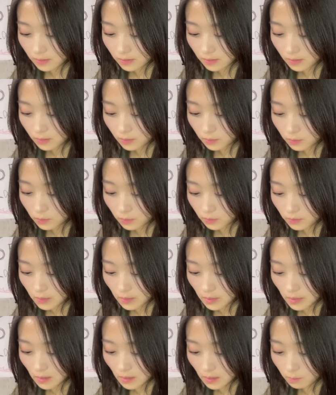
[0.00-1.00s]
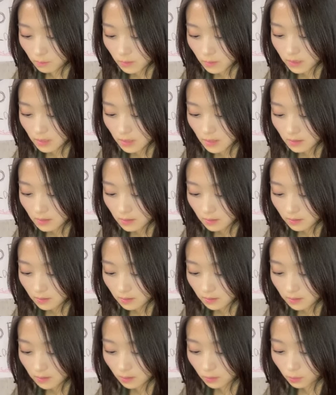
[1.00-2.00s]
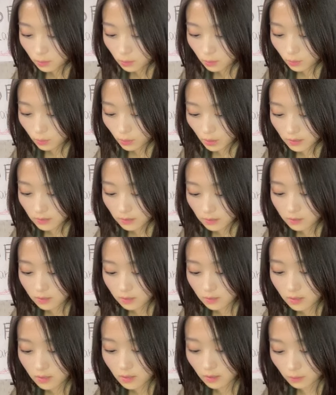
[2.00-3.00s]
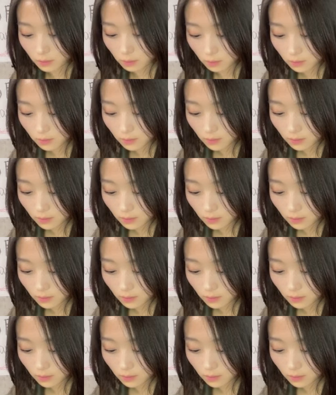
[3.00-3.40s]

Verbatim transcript: ちゃんとね眉間からちゃんと鼻筋があるの